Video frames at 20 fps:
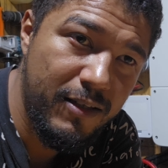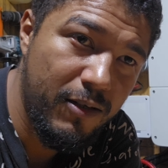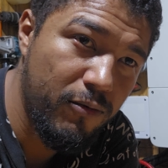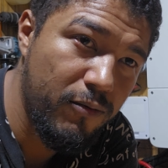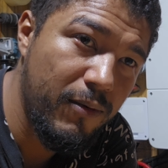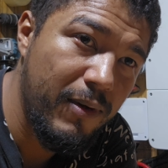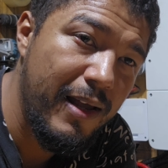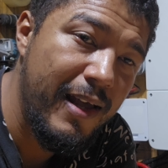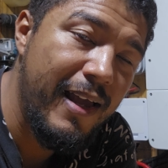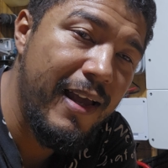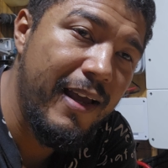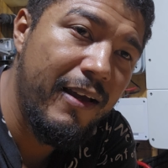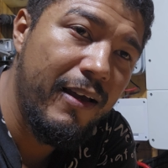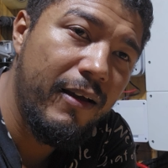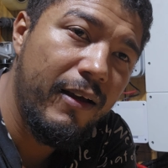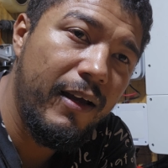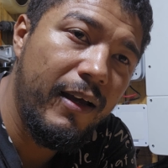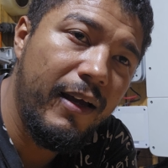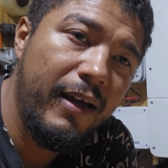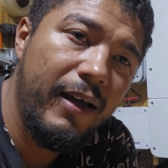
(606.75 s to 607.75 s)
Então,
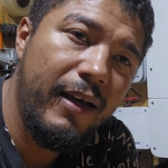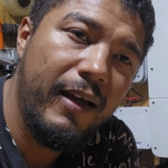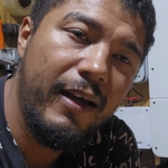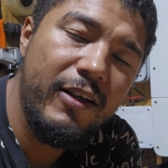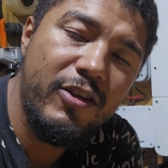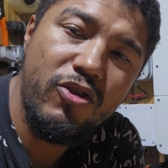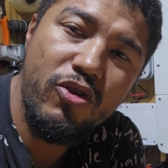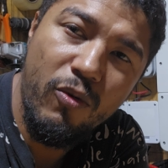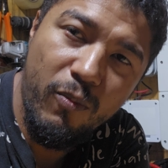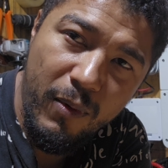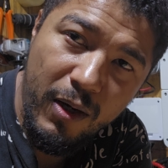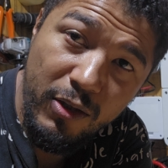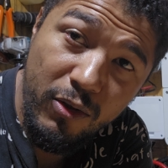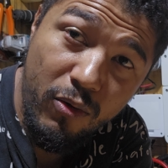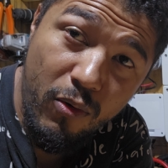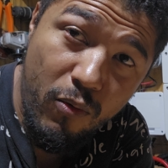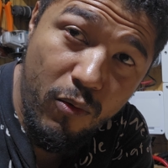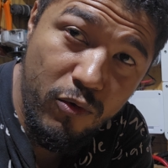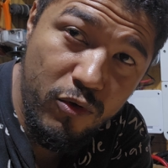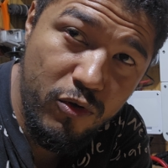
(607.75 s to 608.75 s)
é,
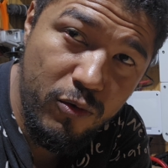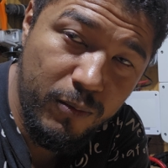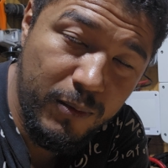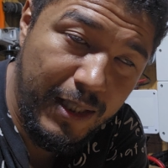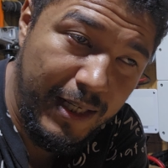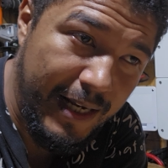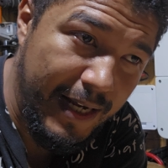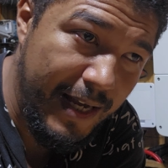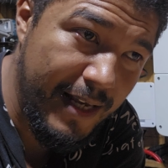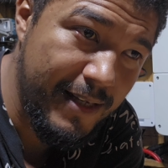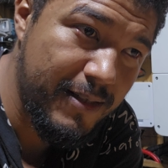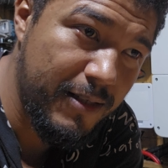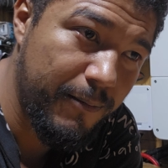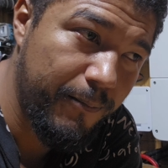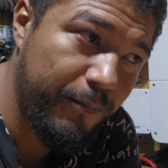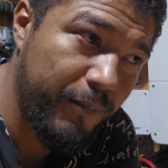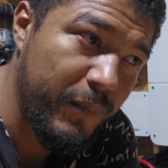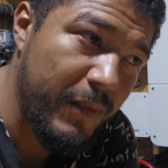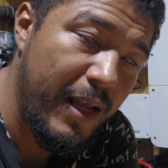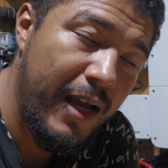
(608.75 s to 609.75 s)
somando com o consumo da
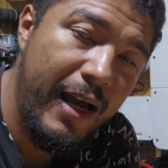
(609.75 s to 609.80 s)
casa,